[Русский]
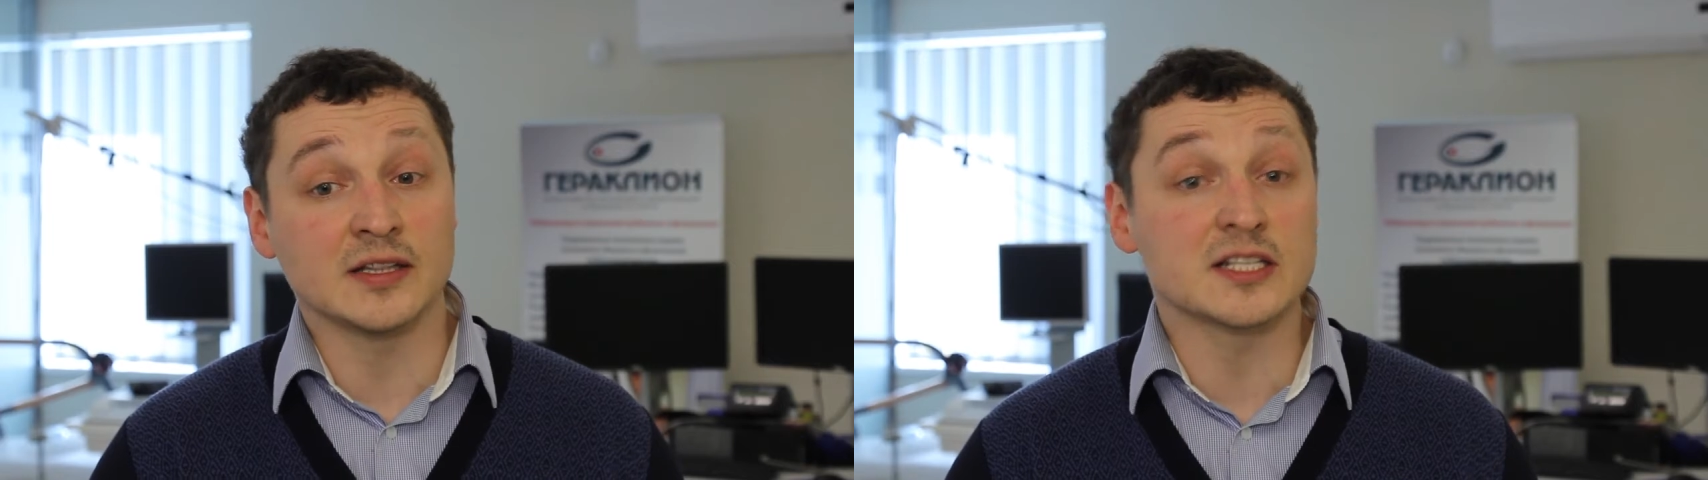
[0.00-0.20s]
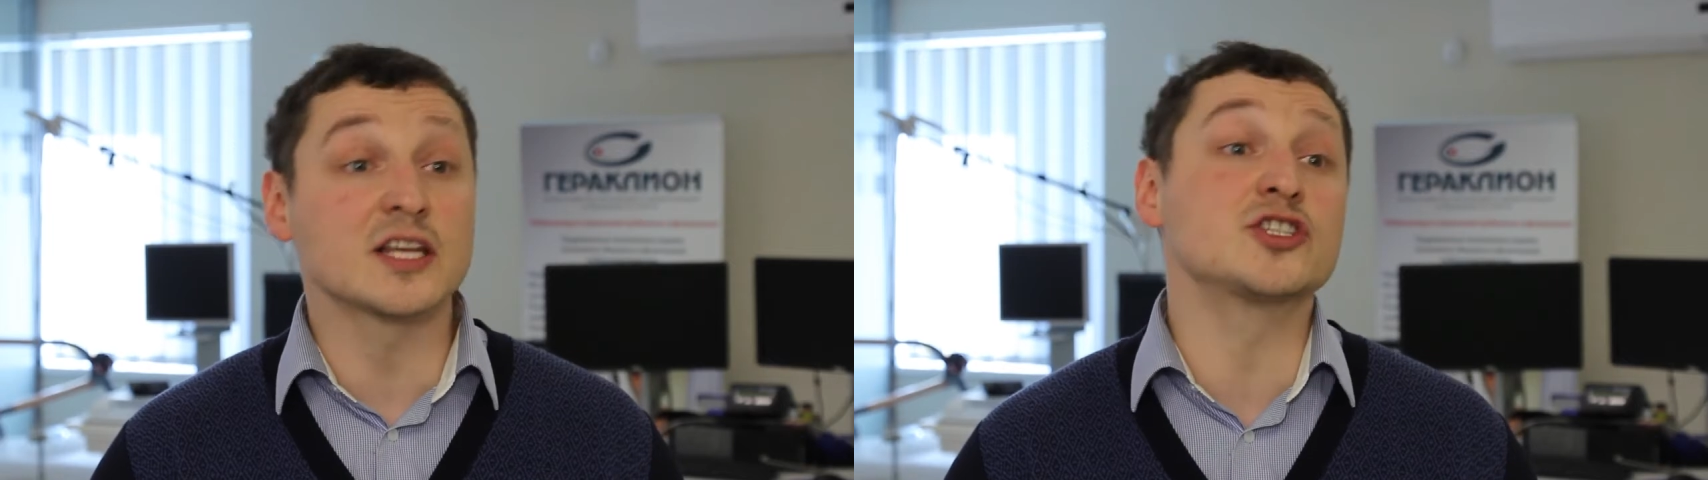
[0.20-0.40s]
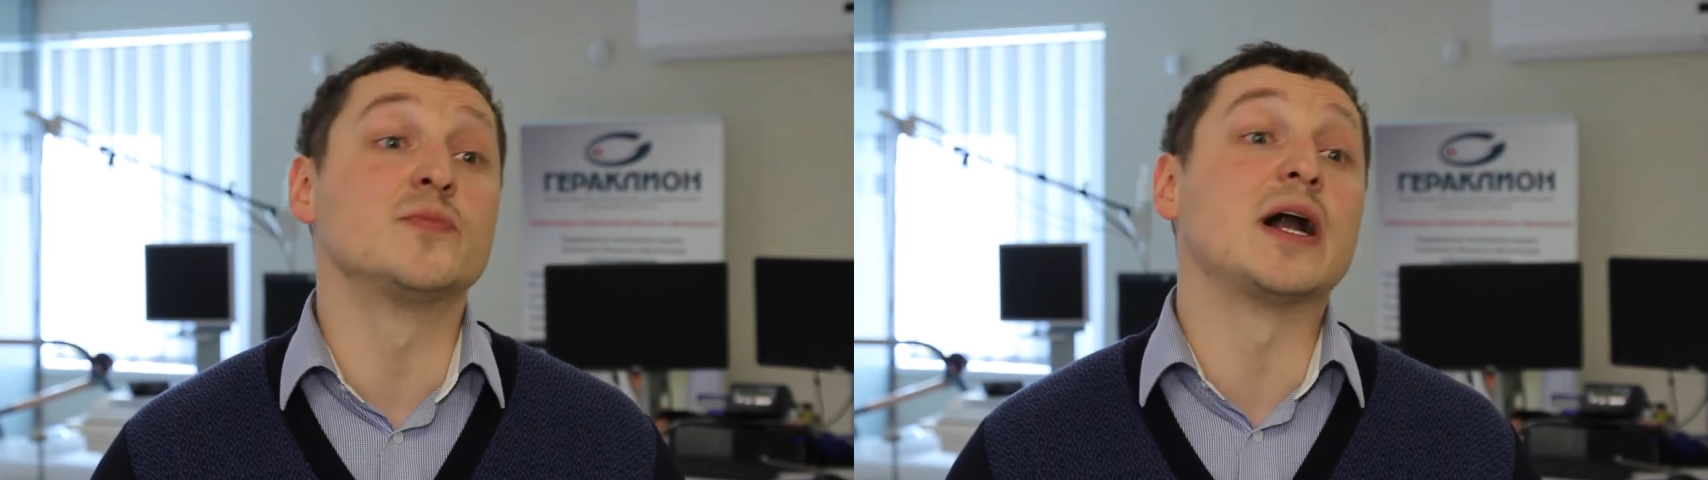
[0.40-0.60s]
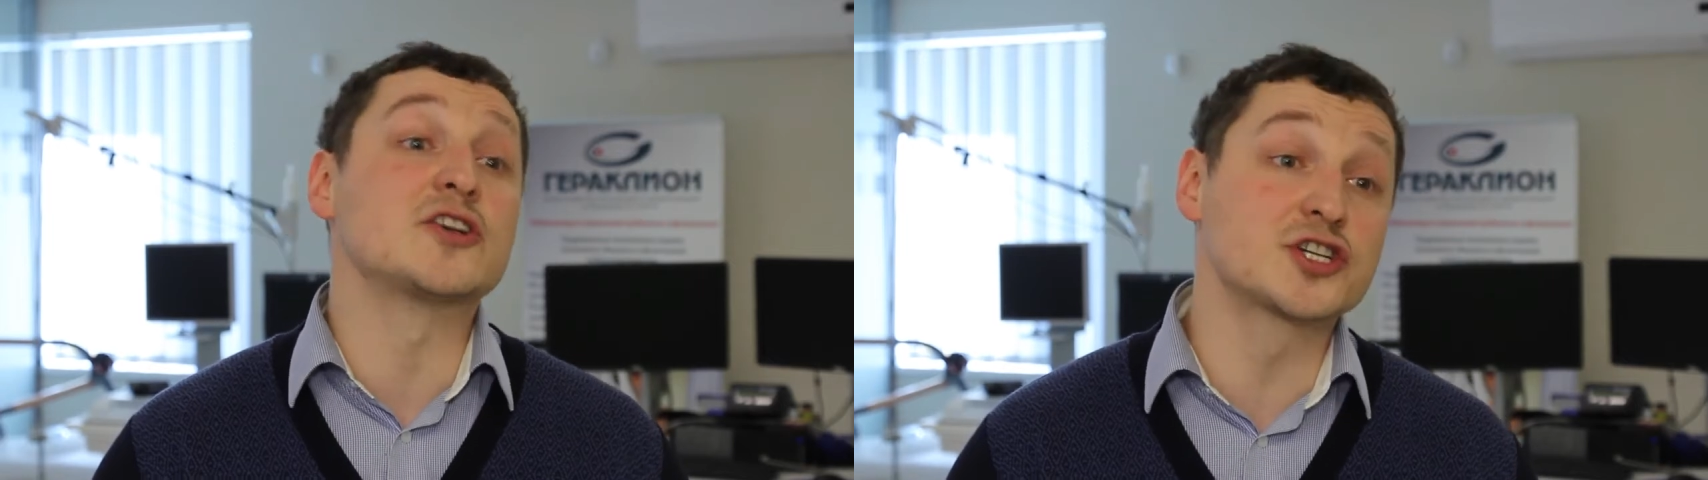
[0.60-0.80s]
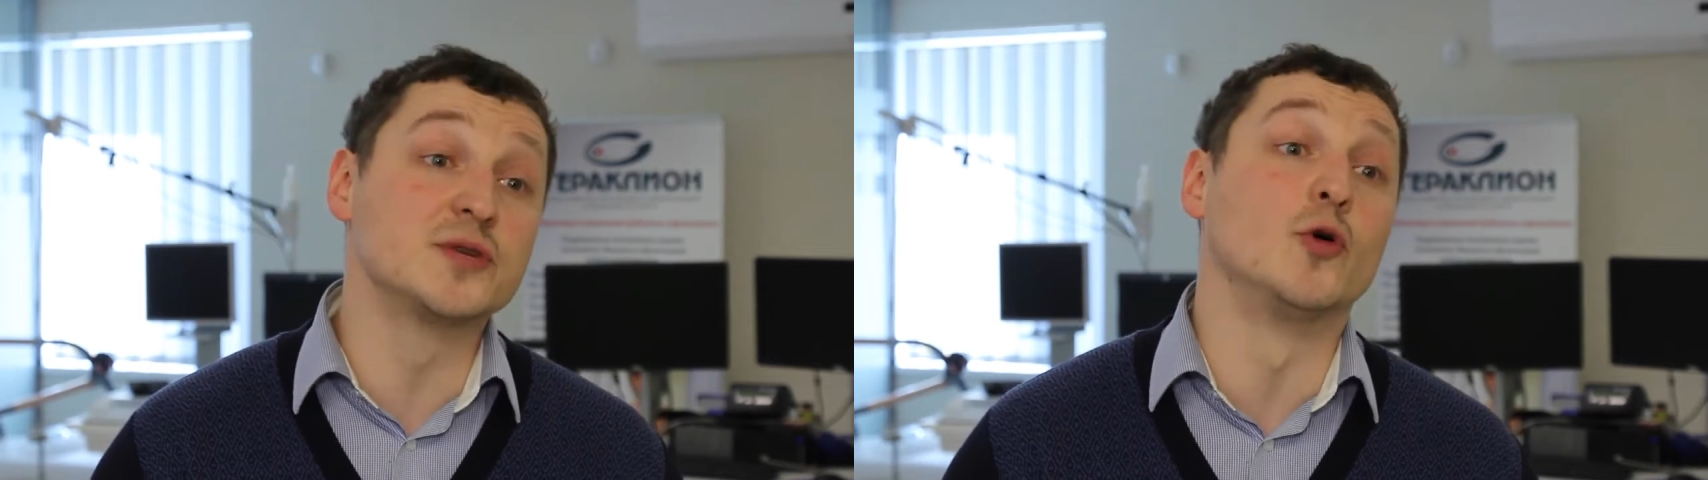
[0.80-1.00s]
достаточно
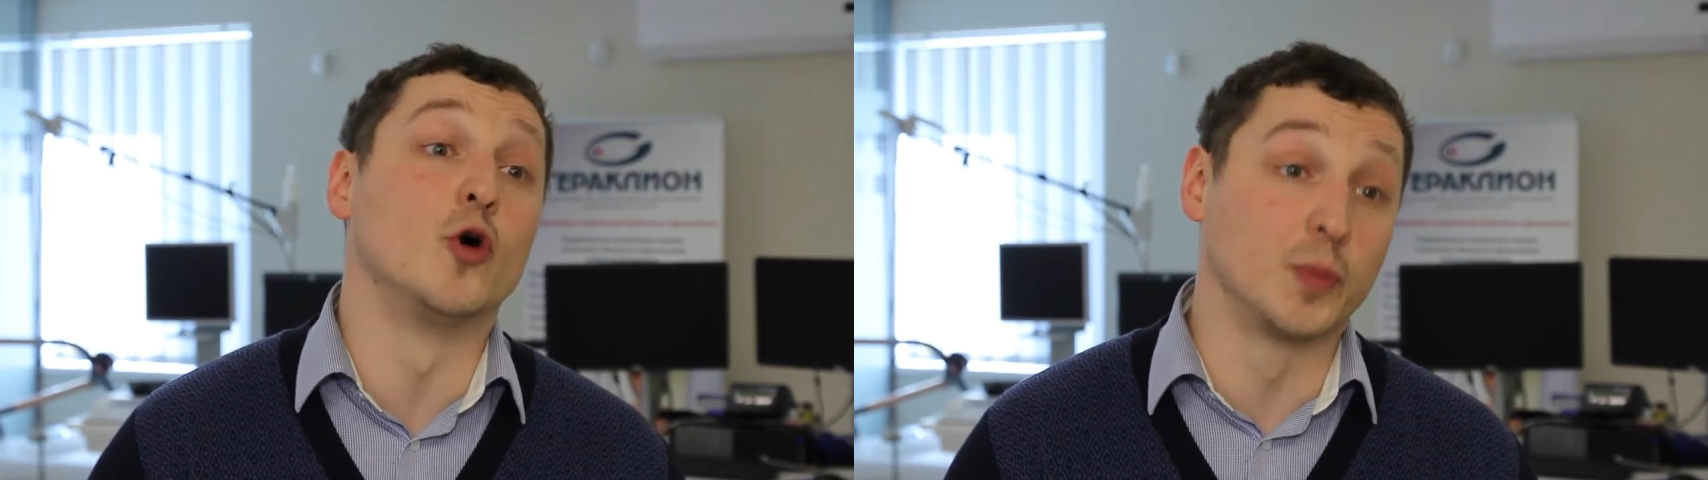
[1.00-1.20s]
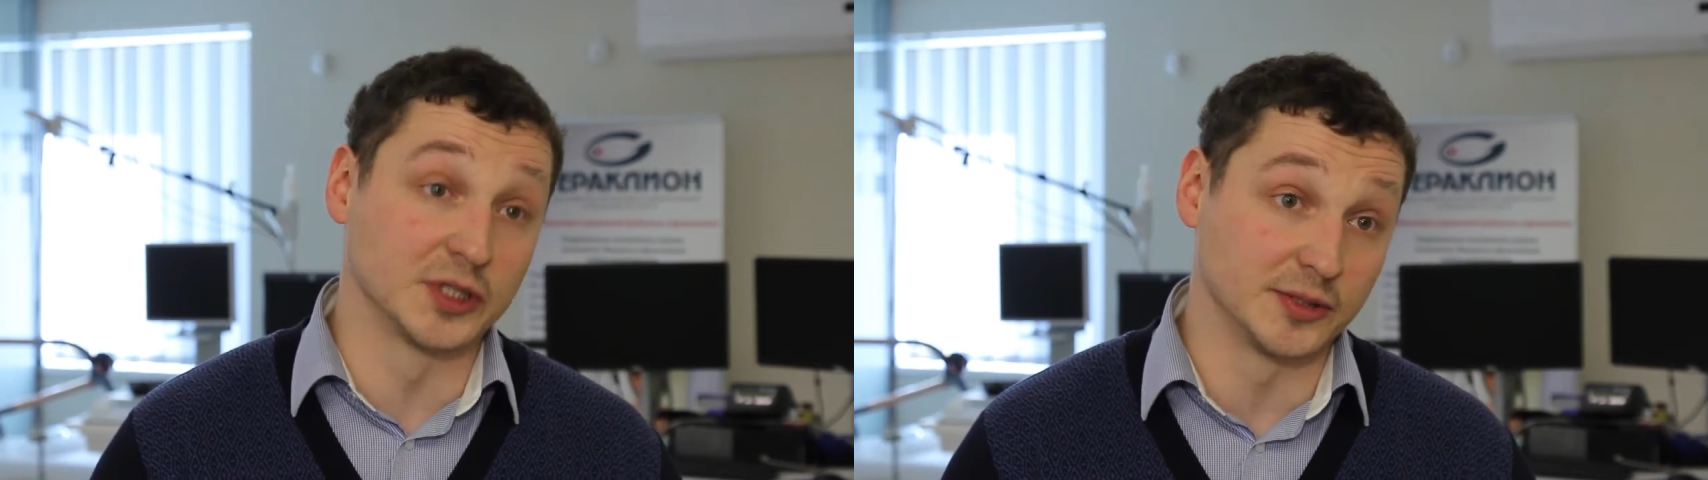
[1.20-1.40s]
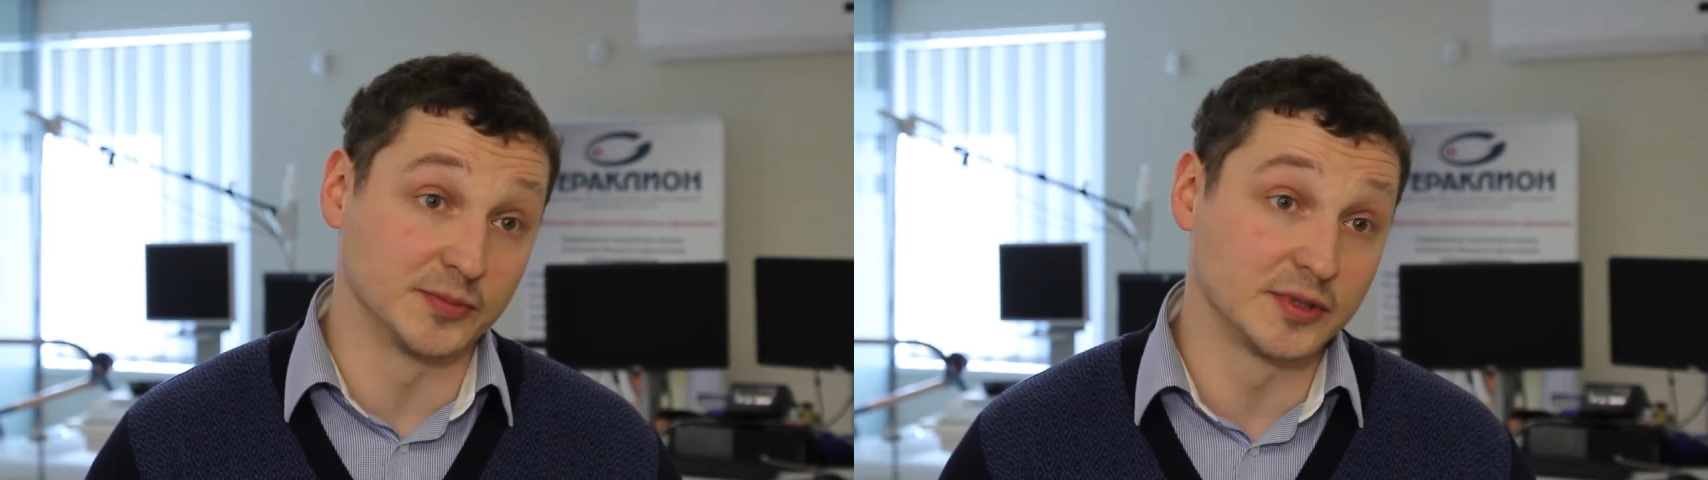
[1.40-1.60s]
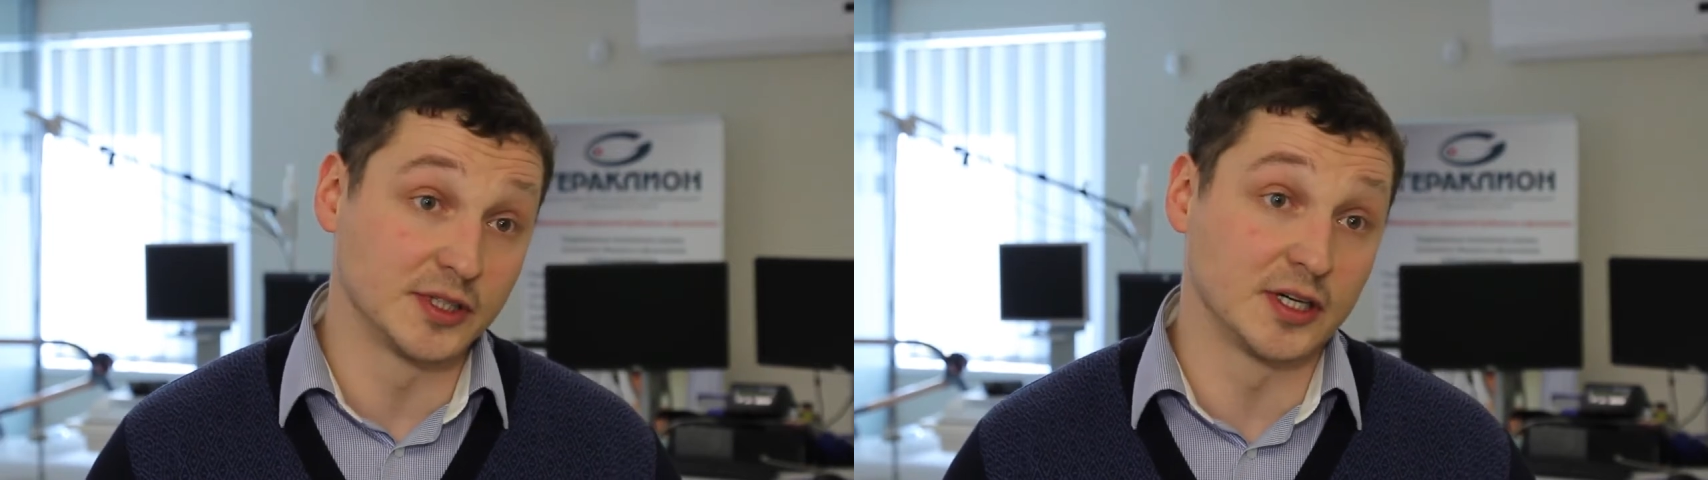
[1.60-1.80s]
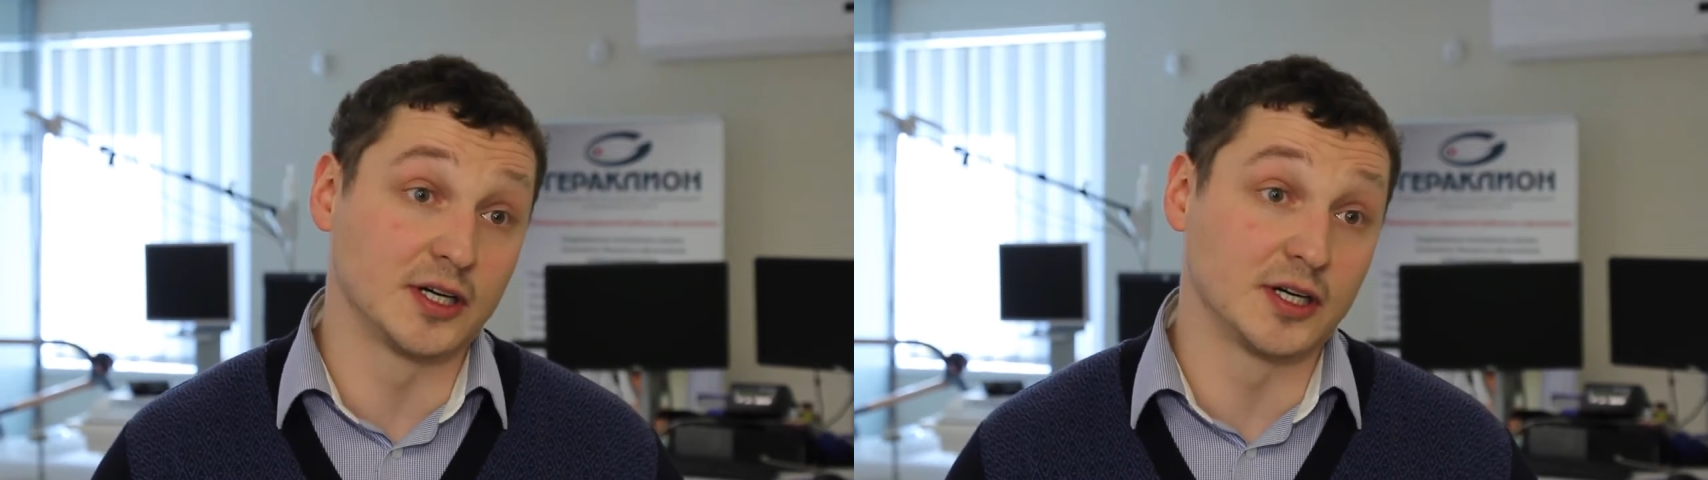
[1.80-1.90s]
большим опытом э,